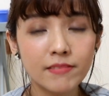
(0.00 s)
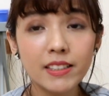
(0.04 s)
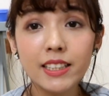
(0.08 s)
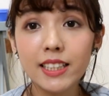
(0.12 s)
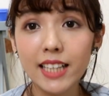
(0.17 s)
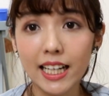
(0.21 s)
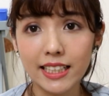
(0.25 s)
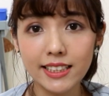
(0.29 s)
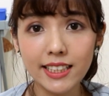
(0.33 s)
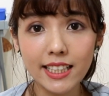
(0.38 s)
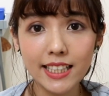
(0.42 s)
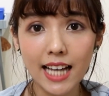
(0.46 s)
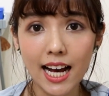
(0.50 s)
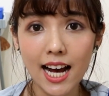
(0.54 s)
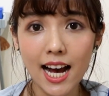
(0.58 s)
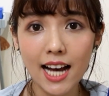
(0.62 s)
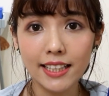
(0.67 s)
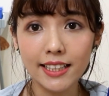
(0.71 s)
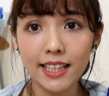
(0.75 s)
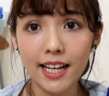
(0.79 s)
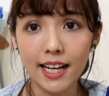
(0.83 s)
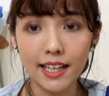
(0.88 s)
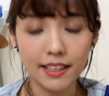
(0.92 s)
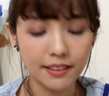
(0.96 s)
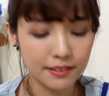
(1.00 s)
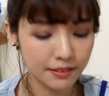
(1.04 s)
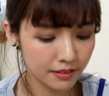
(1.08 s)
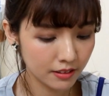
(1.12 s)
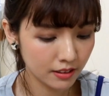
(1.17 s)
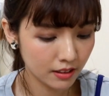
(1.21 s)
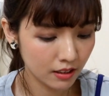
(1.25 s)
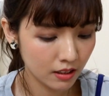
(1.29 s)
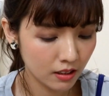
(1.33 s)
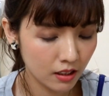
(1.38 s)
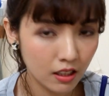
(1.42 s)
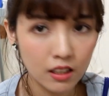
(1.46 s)
感谢杨汉娜，
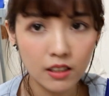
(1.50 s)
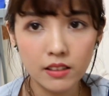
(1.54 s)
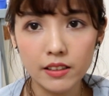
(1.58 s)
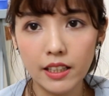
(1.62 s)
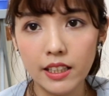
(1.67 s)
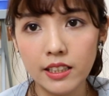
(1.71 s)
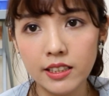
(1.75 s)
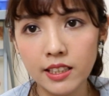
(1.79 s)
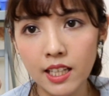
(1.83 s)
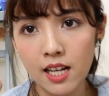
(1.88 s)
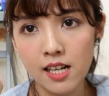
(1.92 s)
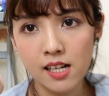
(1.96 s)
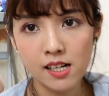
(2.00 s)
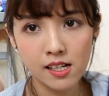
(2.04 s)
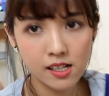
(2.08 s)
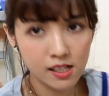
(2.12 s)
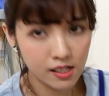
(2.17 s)
等一哎呀，